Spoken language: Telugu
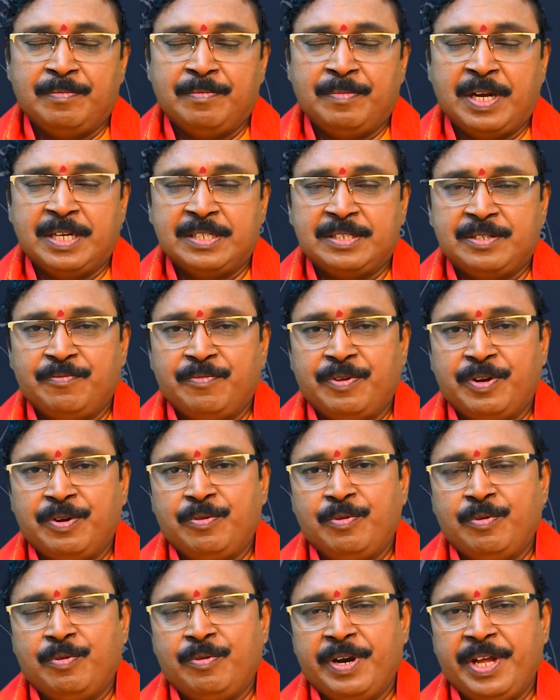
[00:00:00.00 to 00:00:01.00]
మాసం
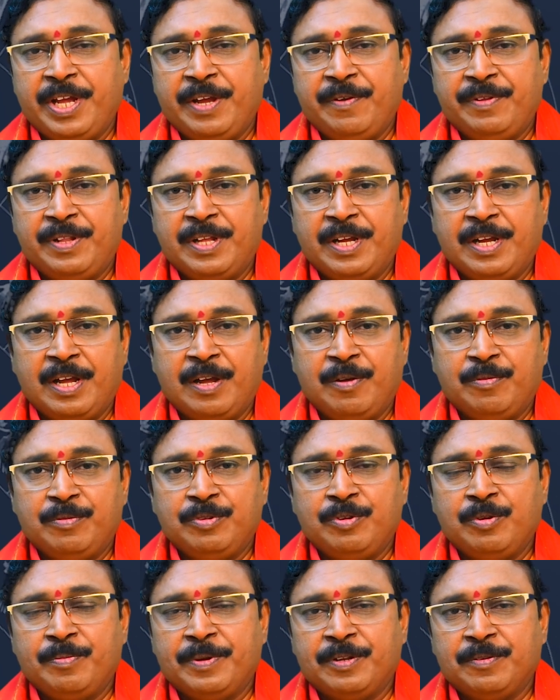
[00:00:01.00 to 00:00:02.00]
వరకు కూడా ఏ విధంగా
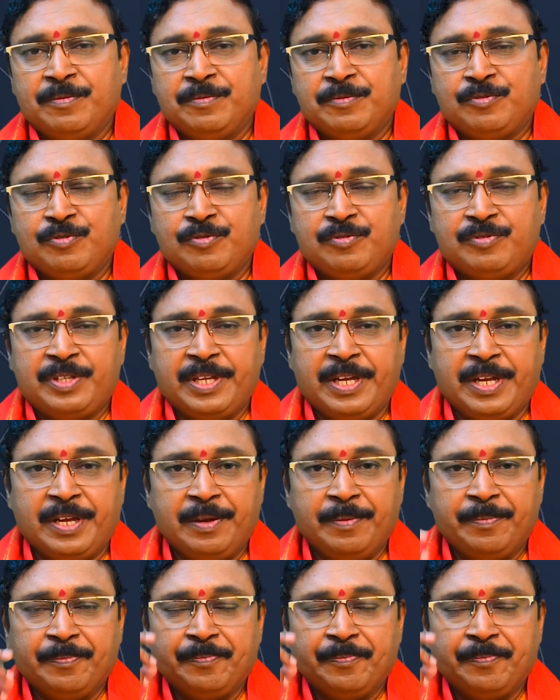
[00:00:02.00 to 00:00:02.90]
ఉందో మనం చూస్తే